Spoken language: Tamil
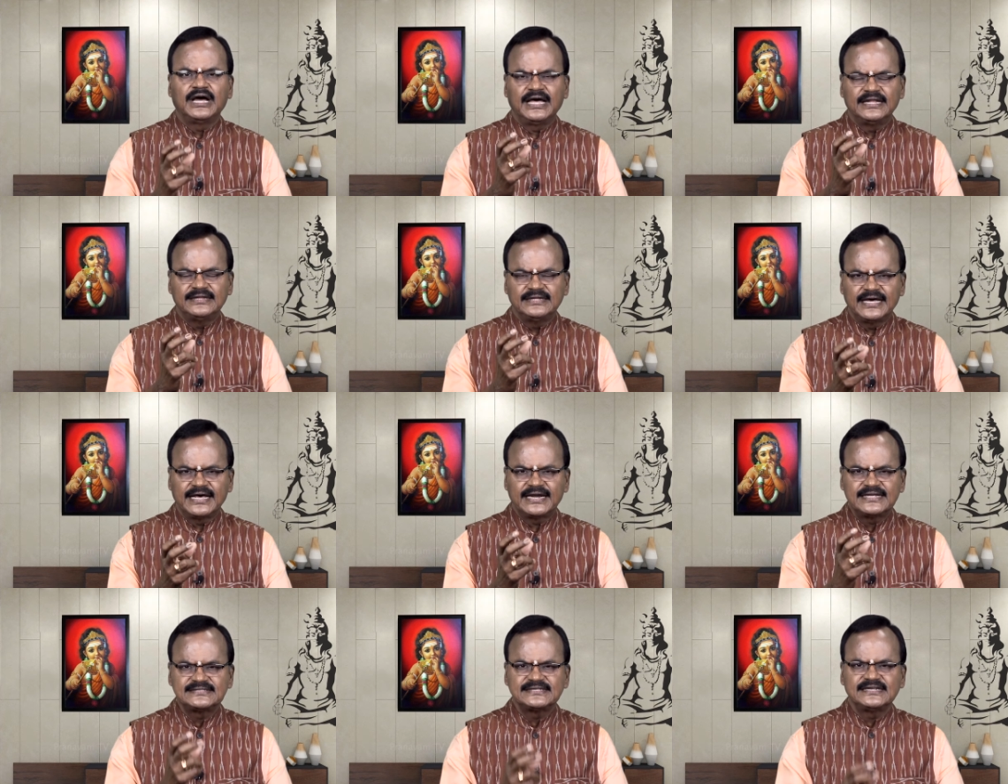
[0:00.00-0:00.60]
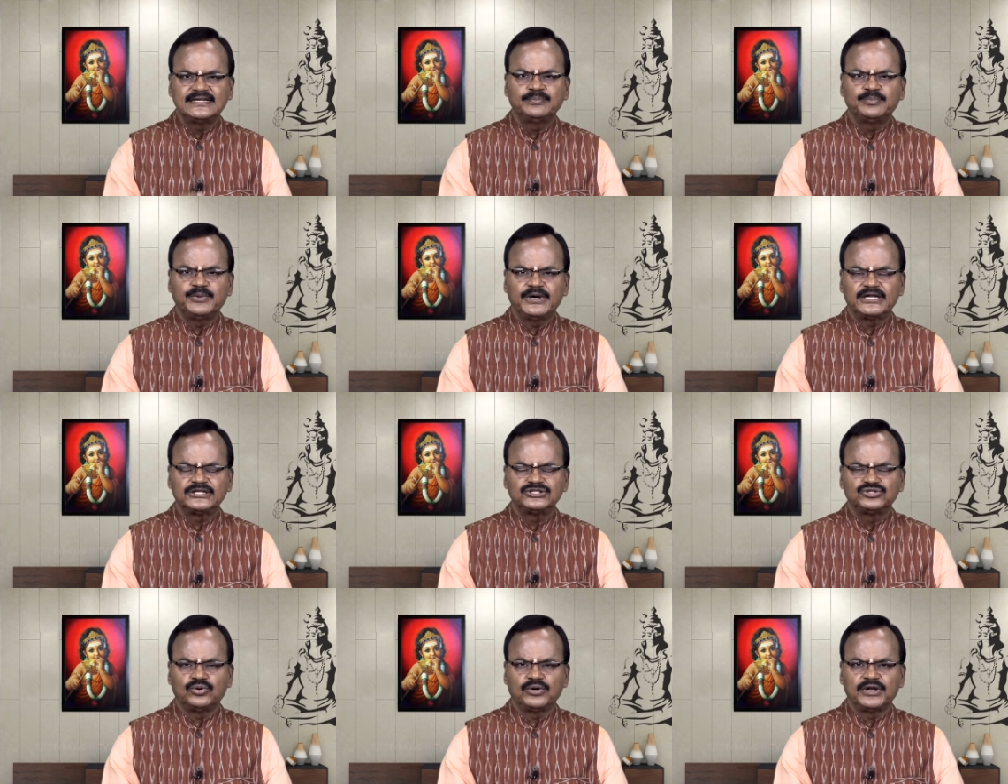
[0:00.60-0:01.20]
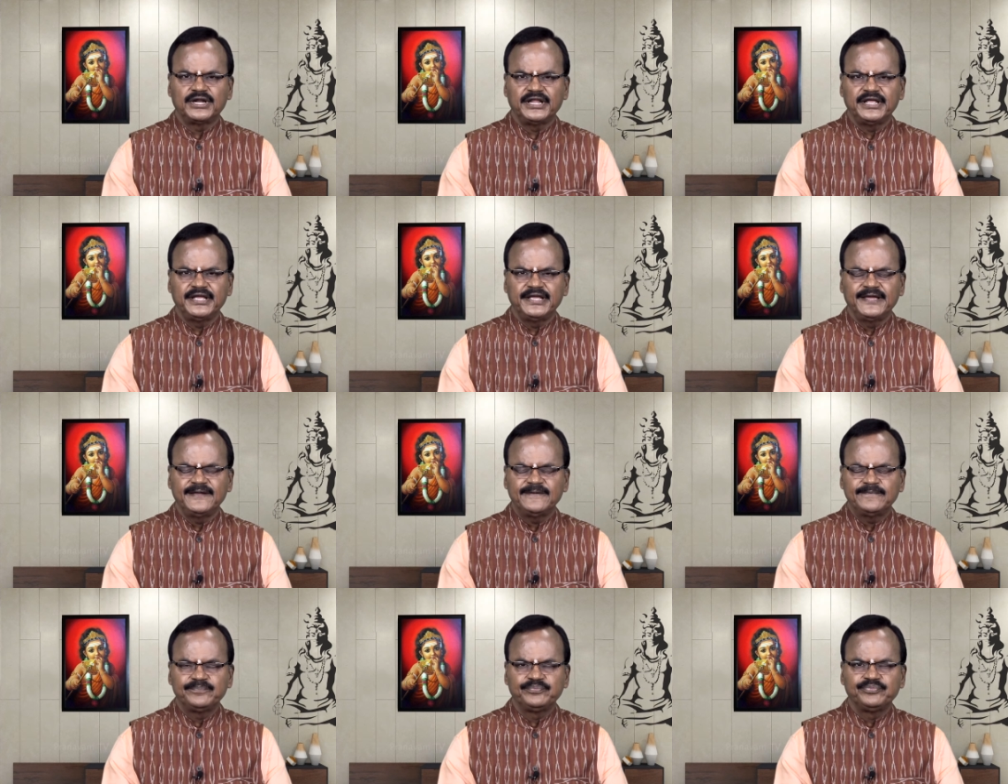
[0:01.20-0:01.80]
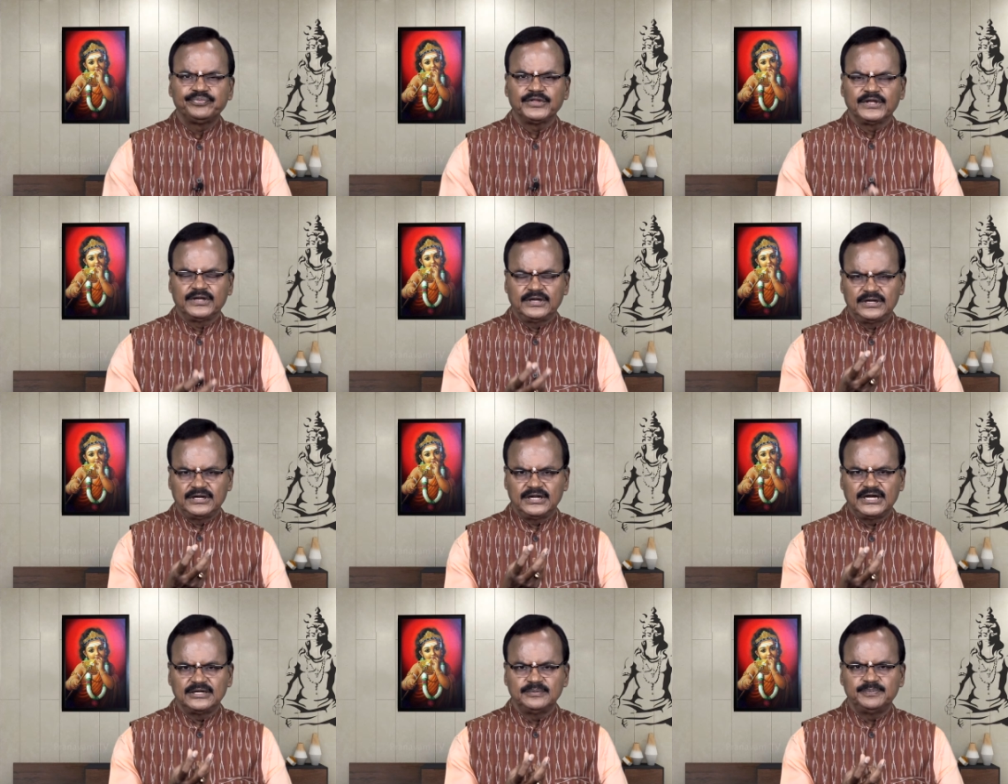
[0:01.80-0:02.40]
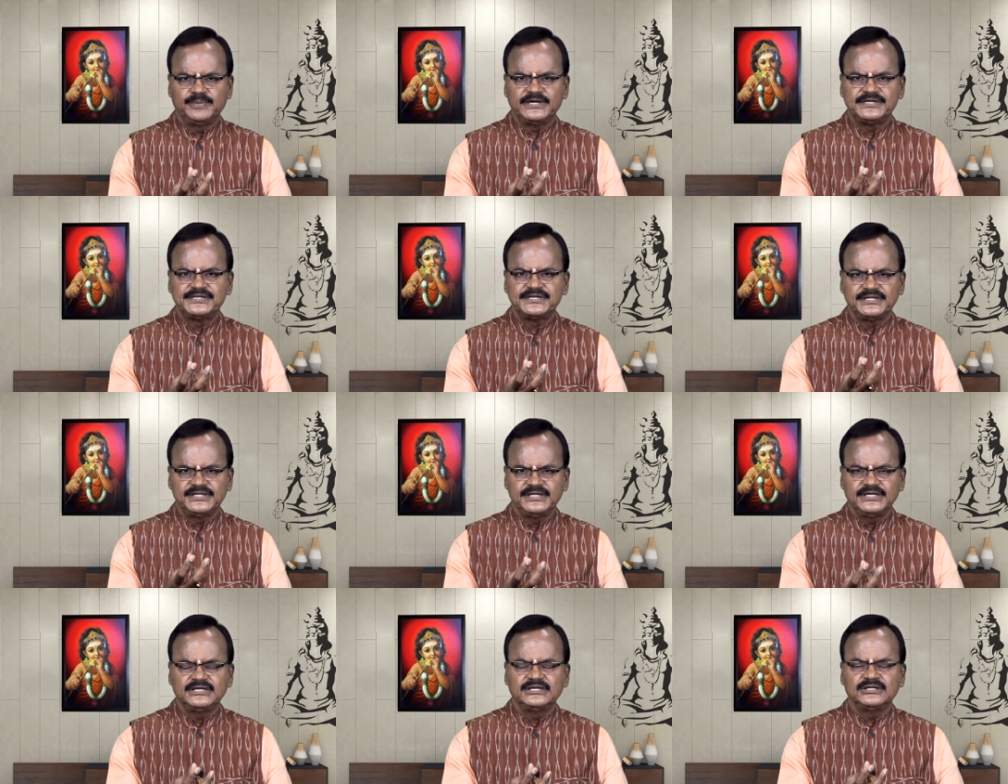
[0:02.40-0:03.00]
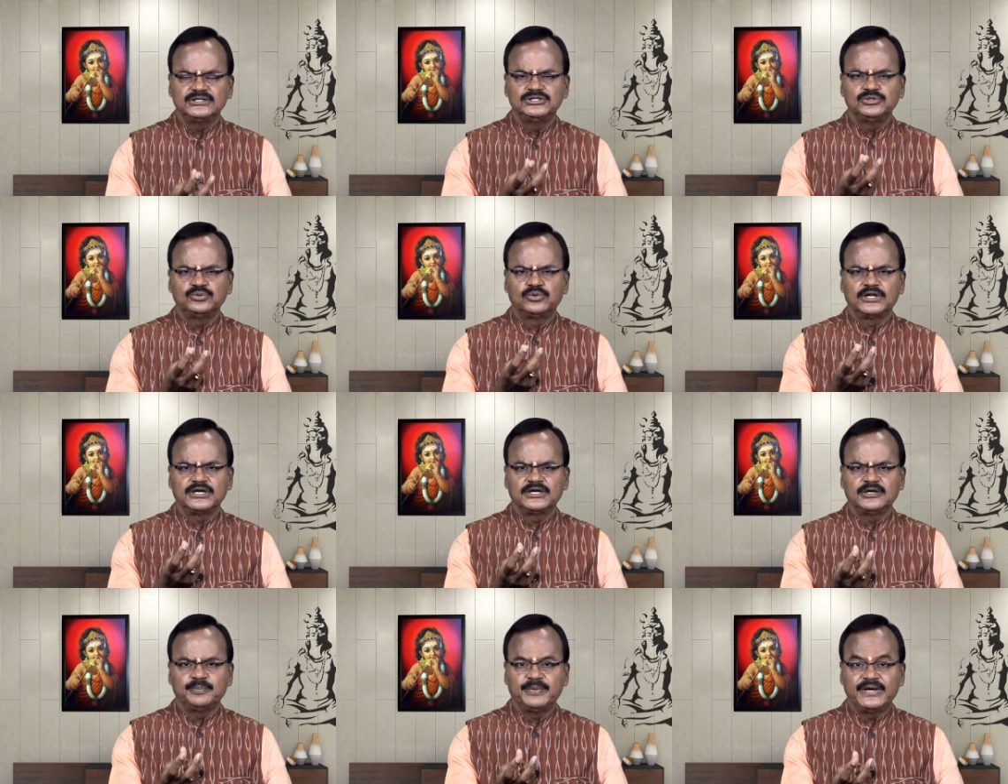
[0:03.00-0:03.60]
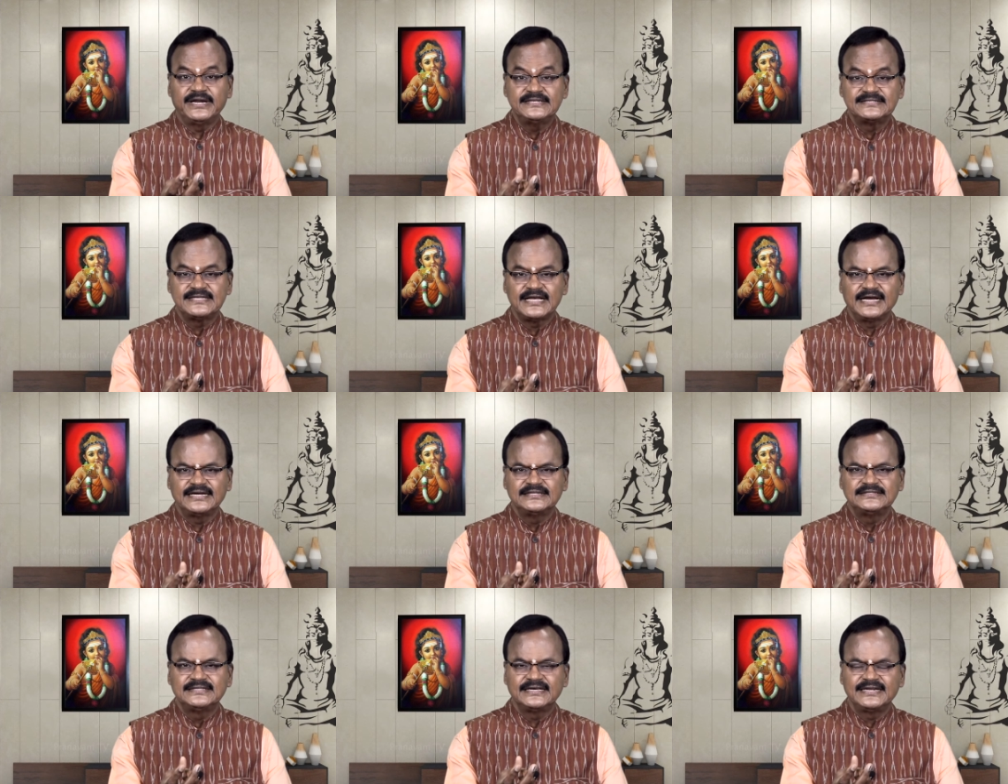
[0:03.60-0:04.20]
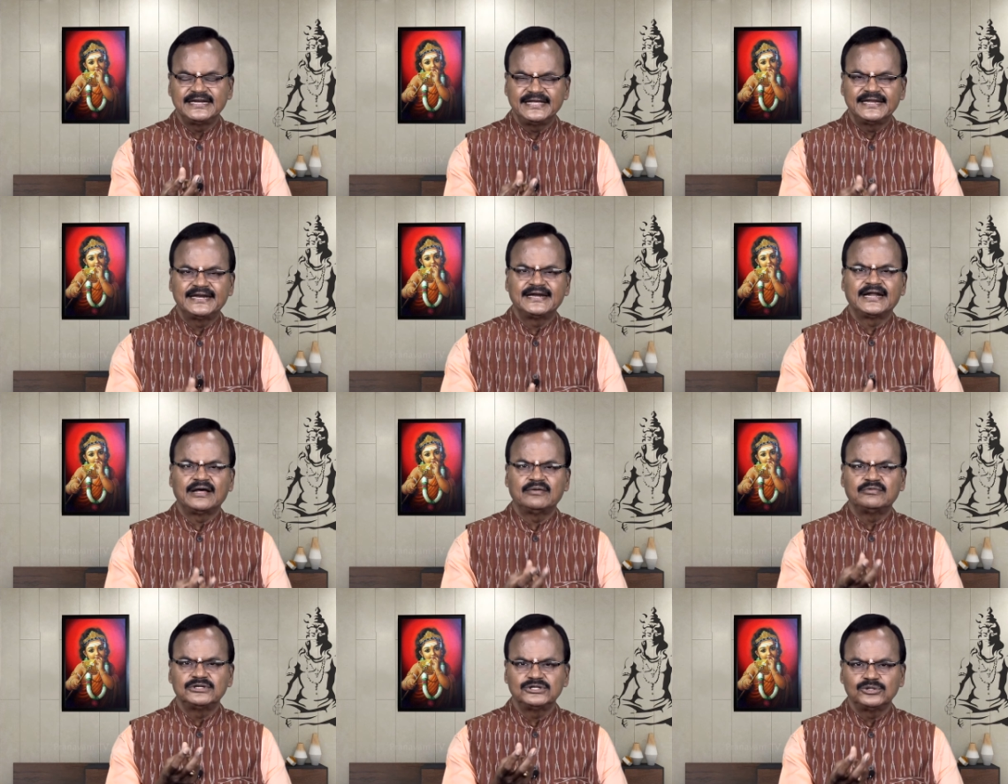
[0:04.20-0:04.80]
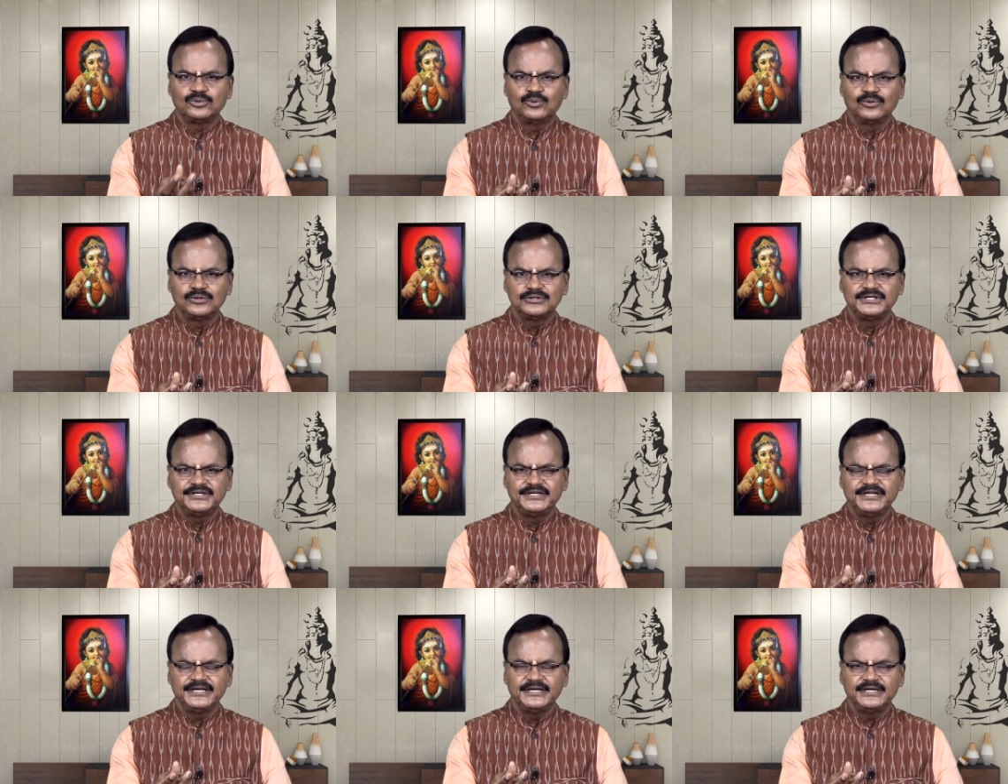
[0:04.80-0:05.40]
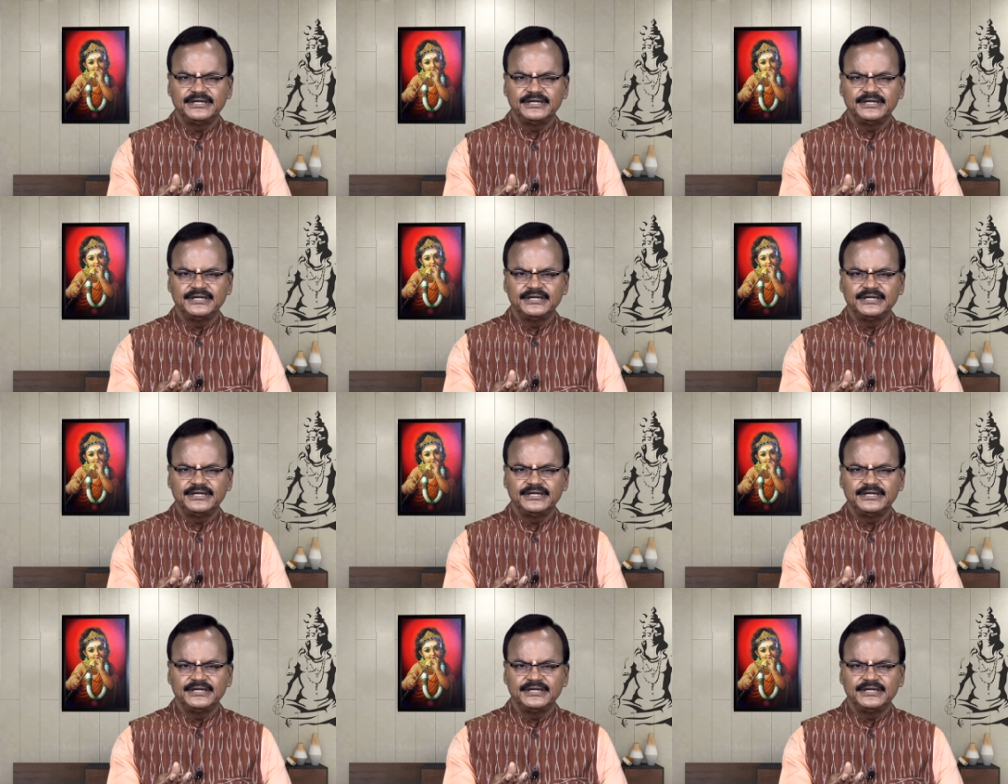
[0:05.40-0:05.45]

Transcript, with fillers: அந்த அரசனை பார்த்த உடனேயே நான் பெற்றது இது உனக்கு பரிசாக தருகிறேன் அவன்கிட்ட கொடுத்துட்டு